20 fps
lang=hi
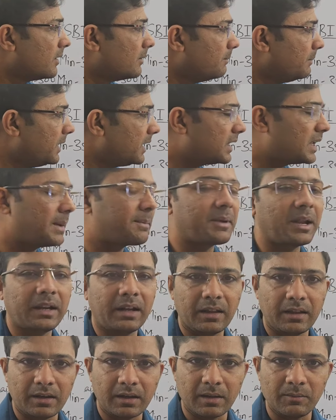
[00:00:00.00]
मिड कैप
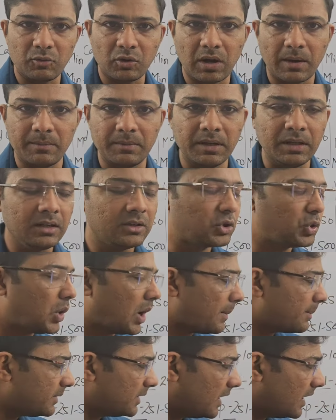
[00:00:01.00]
कैटेगरी के मुकाबले तो
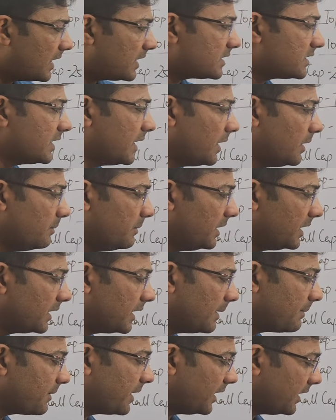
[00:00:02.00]
आप लार्ज एंड मिड
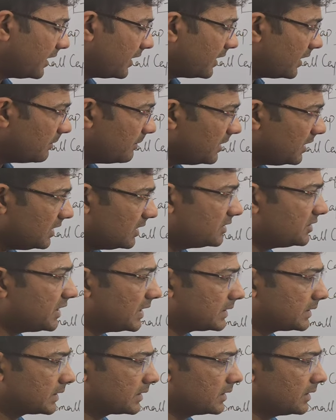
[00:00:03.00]
कैप कैटेगरी में
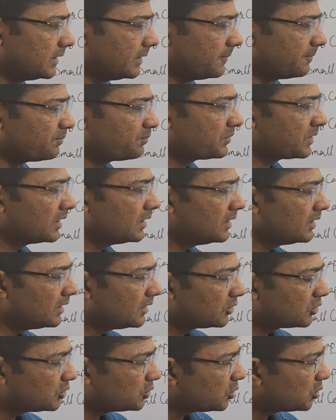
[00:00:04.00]
जा सकते हैं
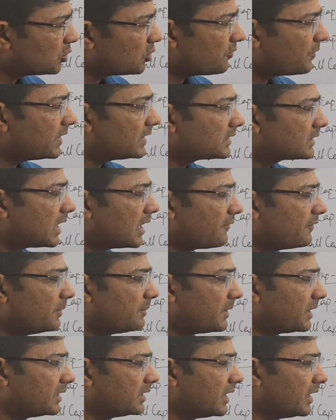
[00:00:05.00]
तो दोनों फंड्स काफ़ी
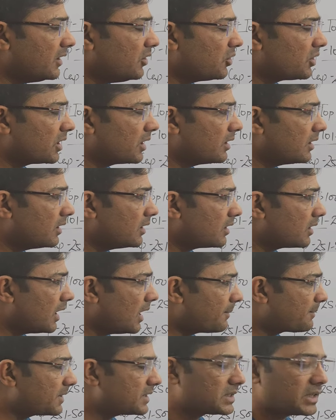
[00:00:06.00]
बढ़िया हैं और अगर
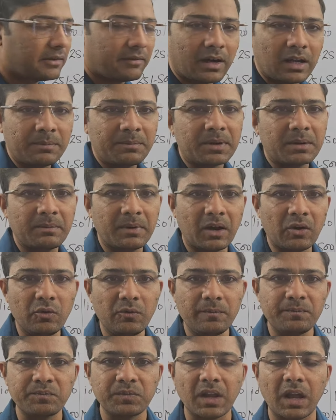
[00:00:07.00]
आपके सवाल पर मैं
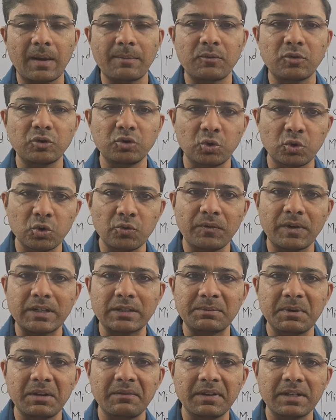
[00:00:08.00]
आऊँ आपको दोनों
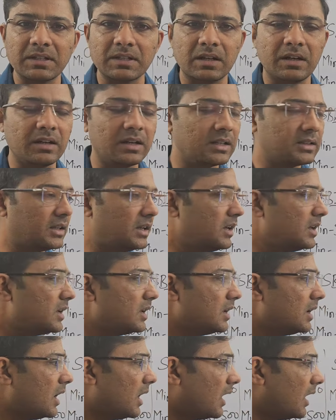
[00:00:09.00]
फंड्स में इन्वेस्ट करना था
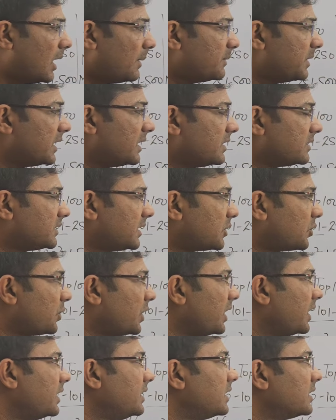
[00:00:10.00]
आप देखिए
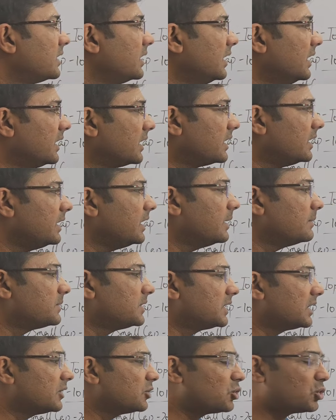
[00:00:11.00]
ज़रूरी नहीं है कि एक ही
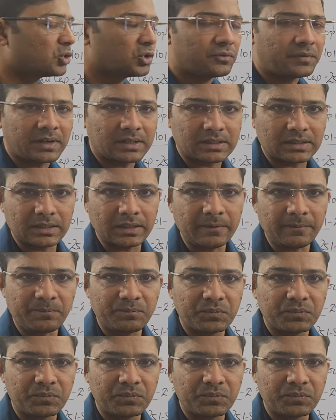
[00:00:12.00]
एएमसी के दोनों फंड्स लें